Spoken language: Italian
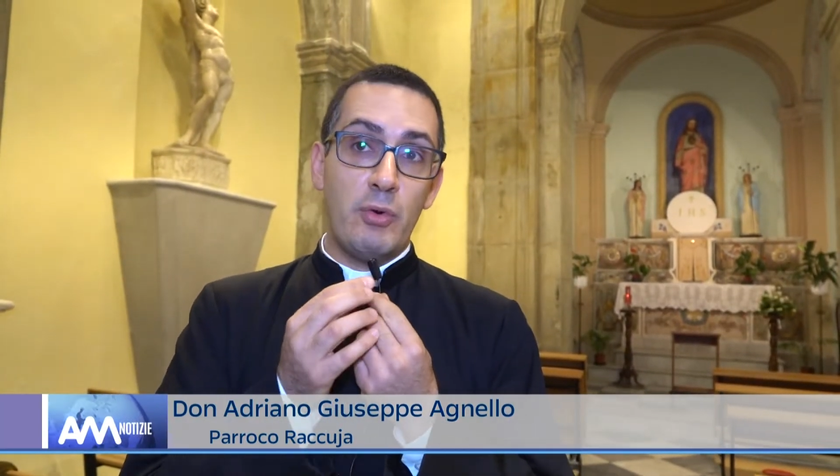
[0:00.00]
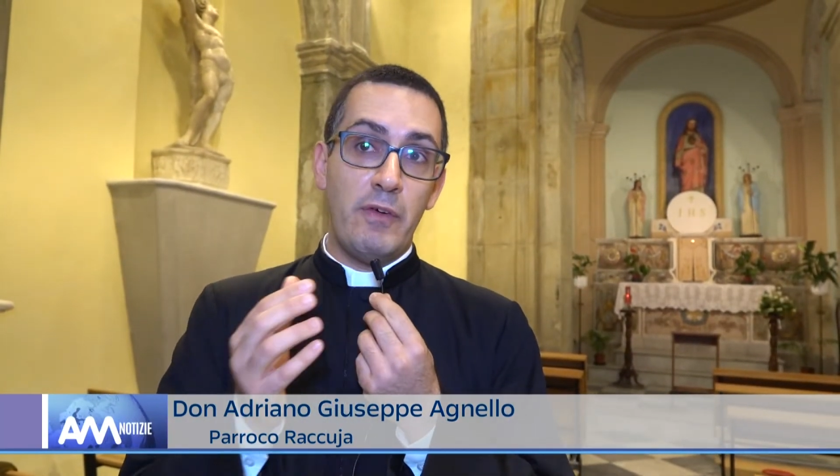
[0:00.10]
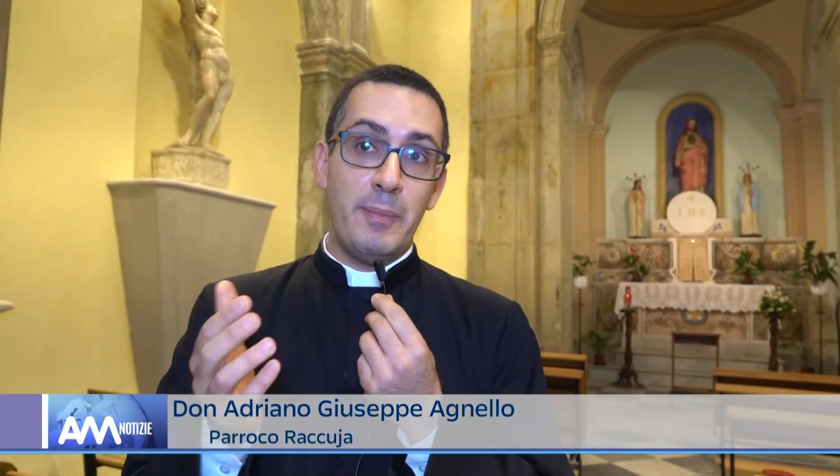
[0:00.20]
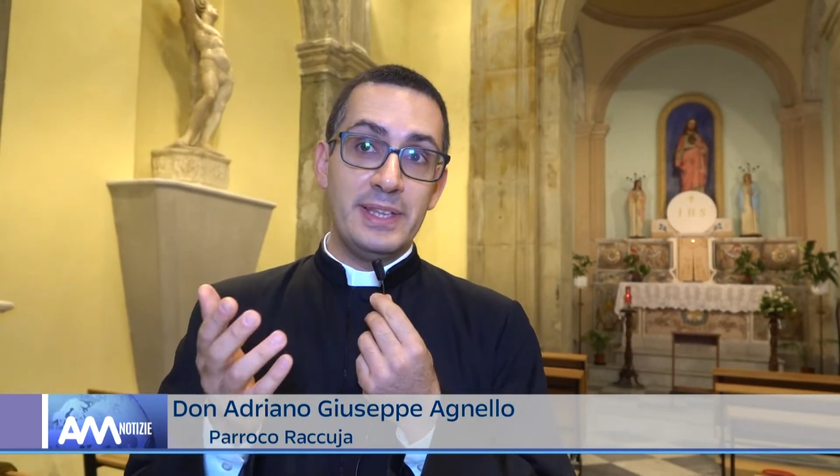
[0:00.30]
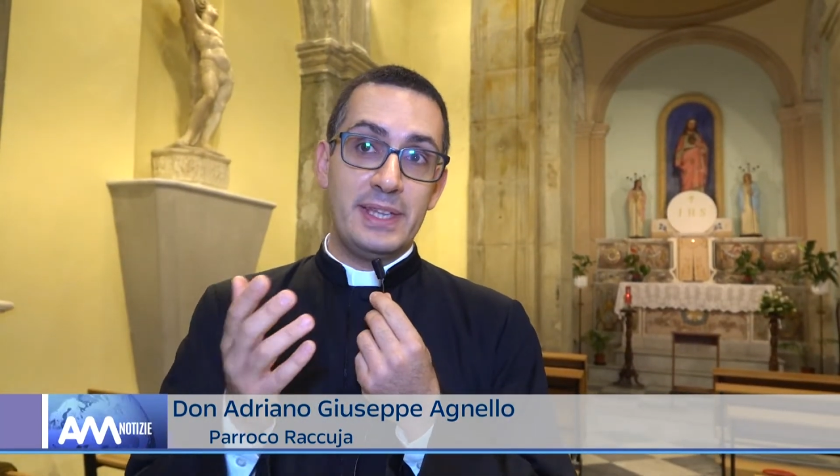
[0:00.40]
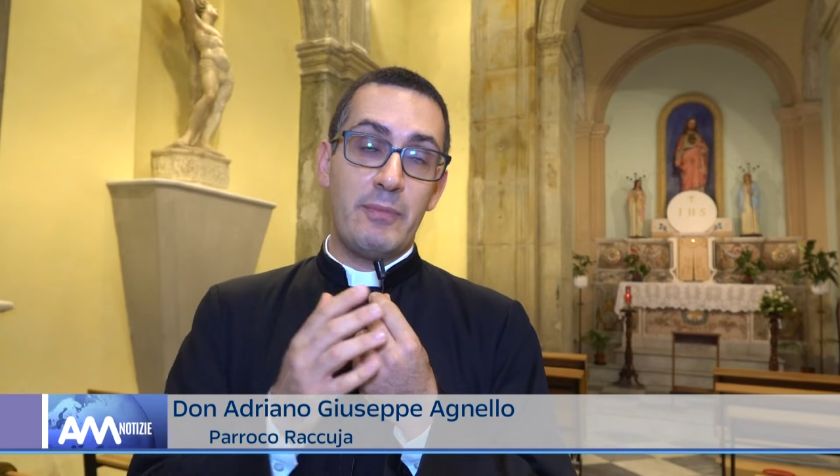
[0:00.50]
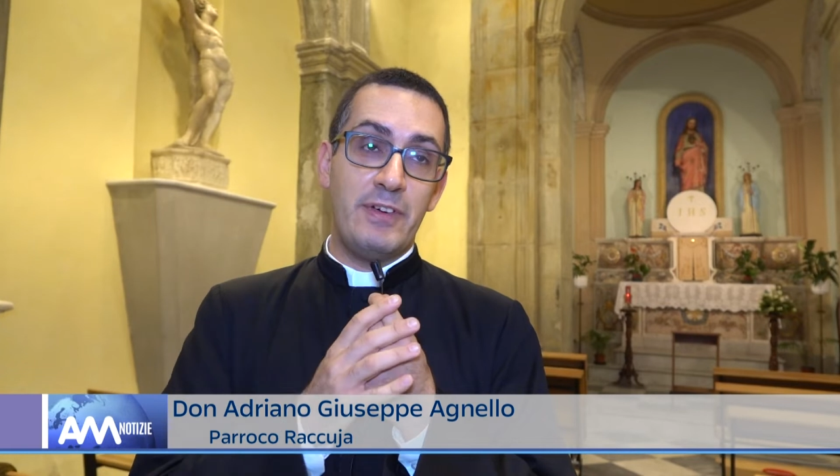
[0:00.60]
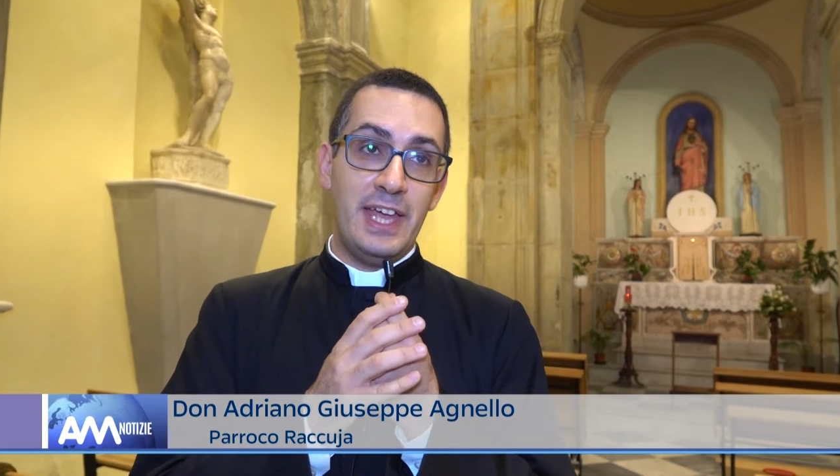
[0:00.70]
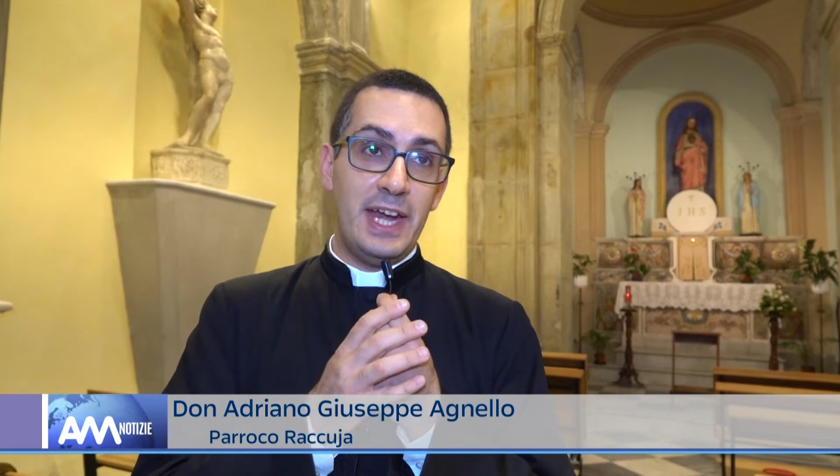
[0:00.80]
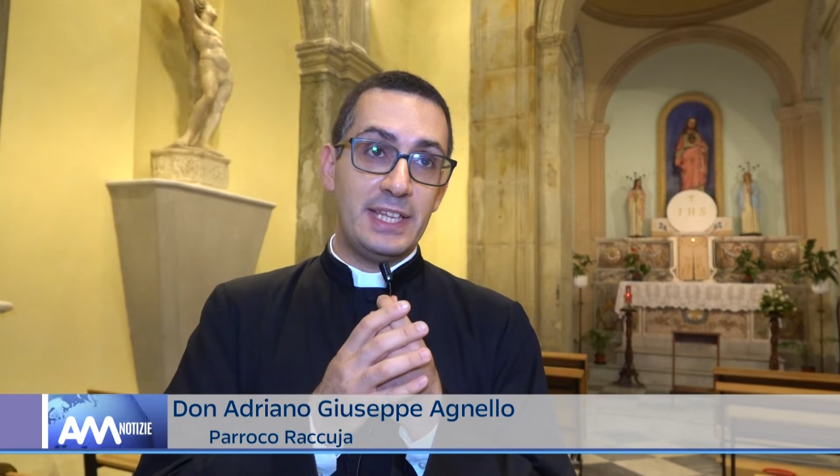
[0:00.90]
nuovamente a
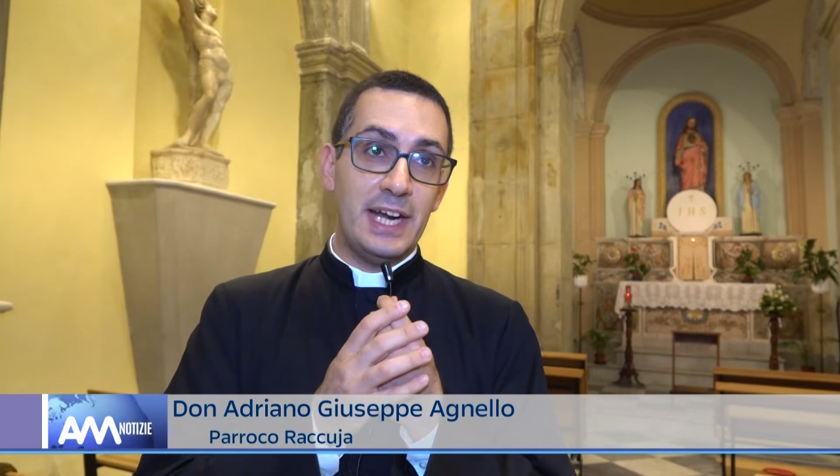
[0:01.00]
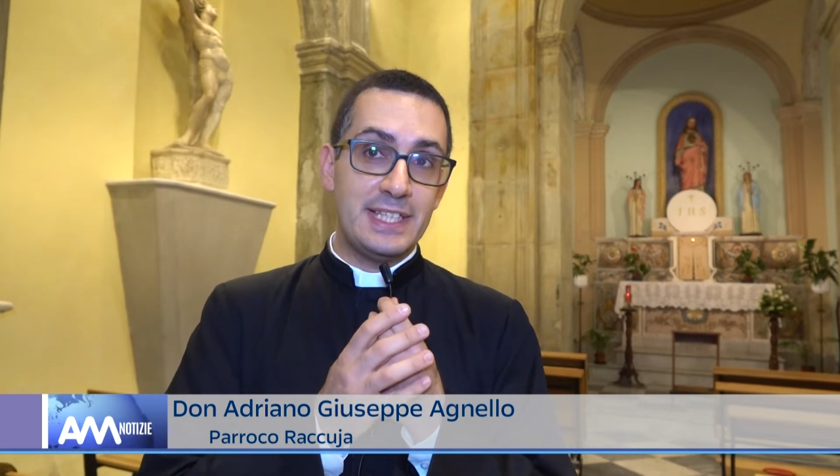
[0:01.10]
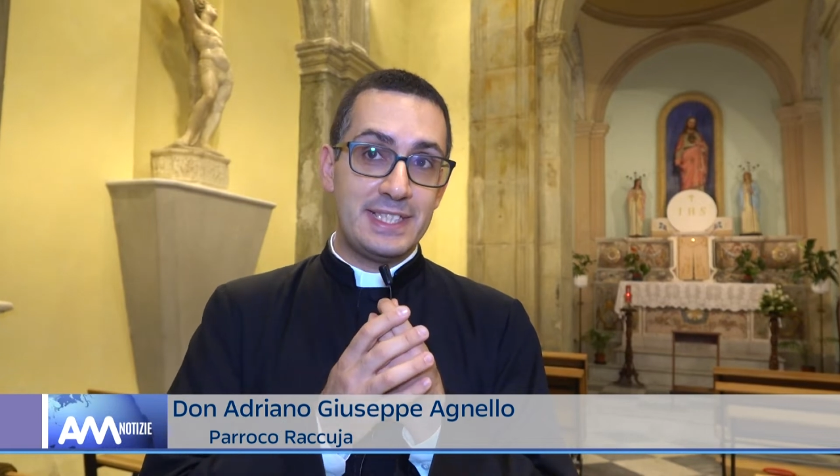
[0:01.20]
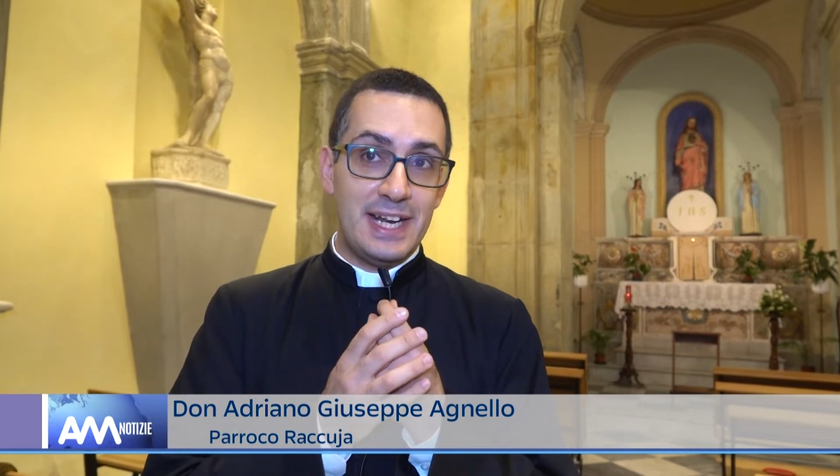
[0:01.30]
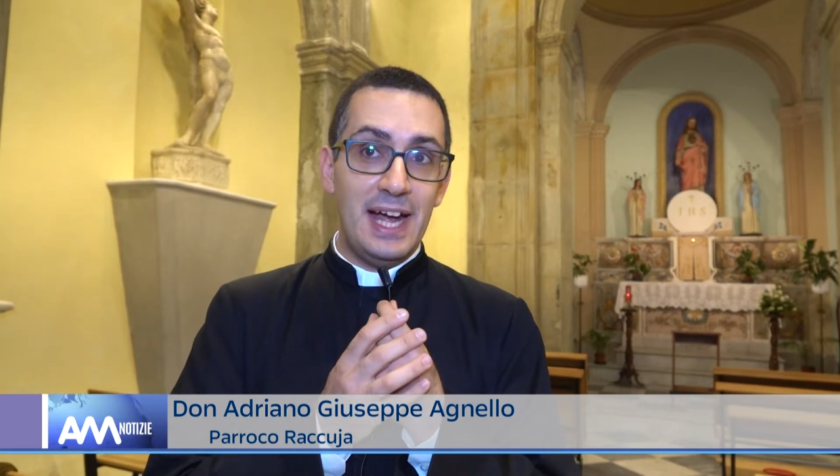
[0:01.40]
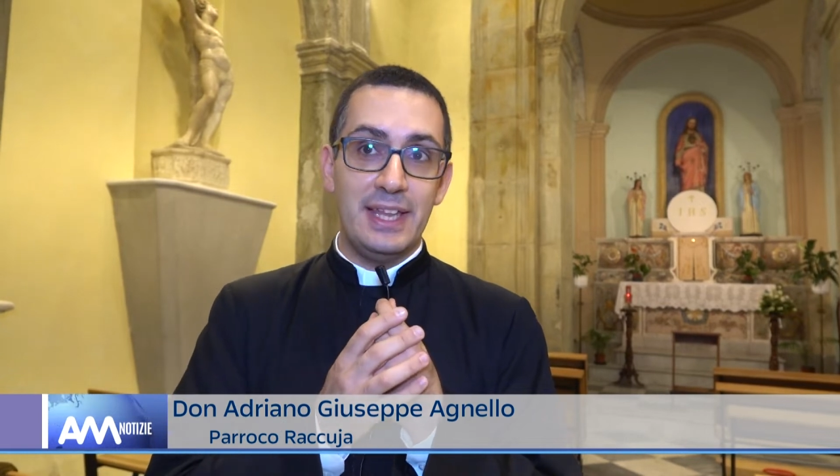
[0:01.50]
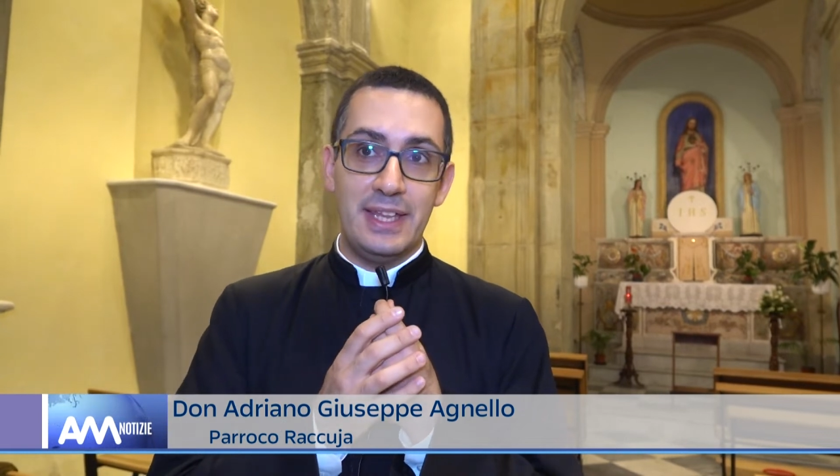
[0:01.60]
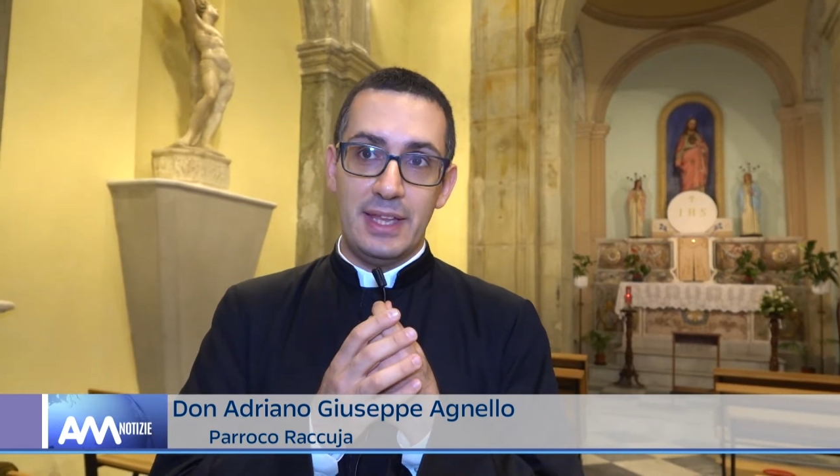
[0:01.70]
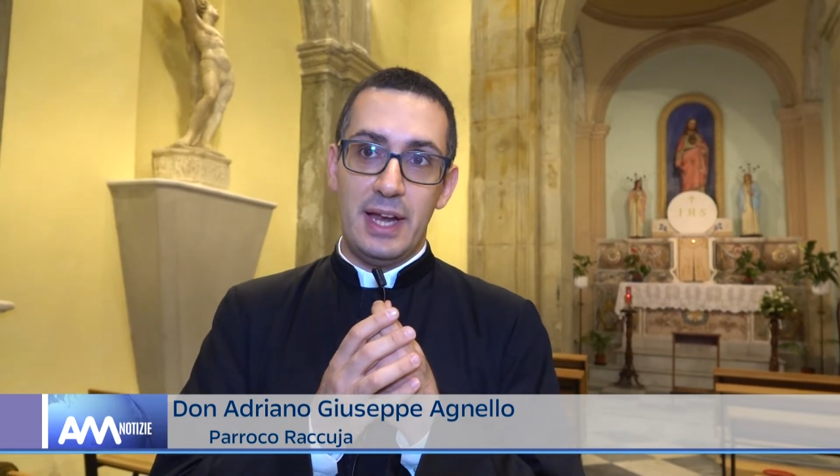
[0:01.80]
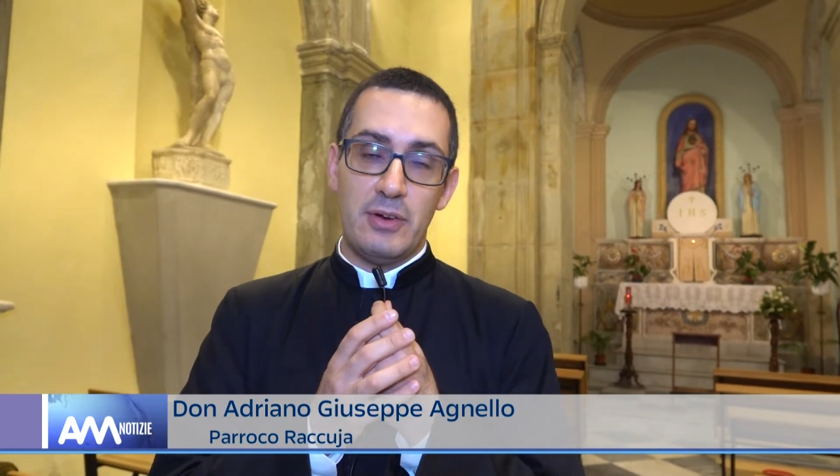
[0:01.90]
vedere tra le strade